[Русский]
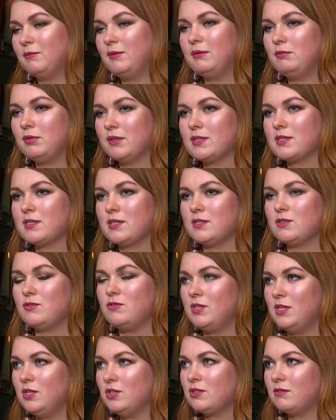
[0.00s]
Мне было со
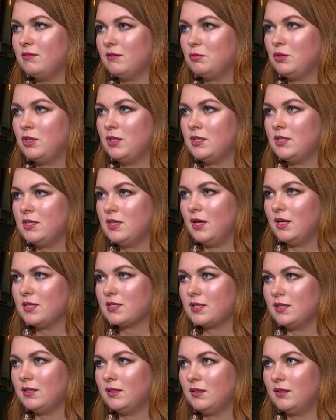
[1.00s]
студенчества вообще
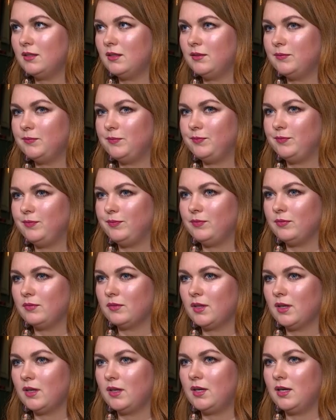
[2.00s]

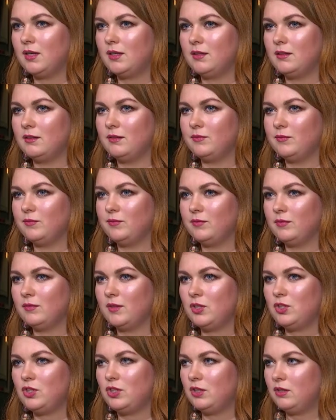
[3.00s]
интересно, как
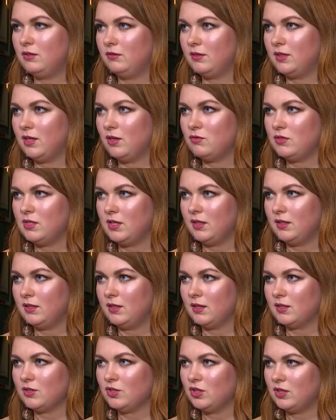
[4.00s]
считывать людей,
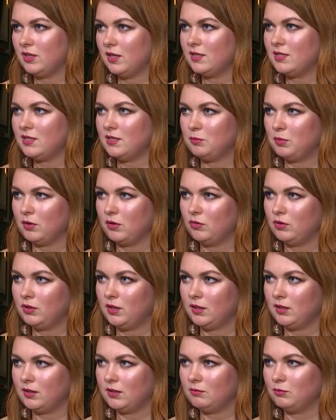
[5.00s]
как читать
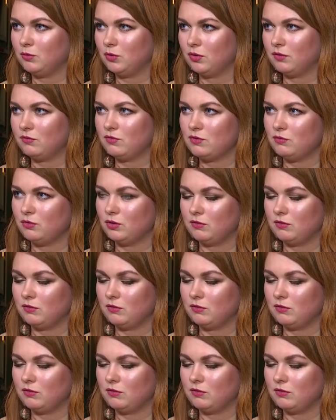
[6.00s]
типологии. Я много всего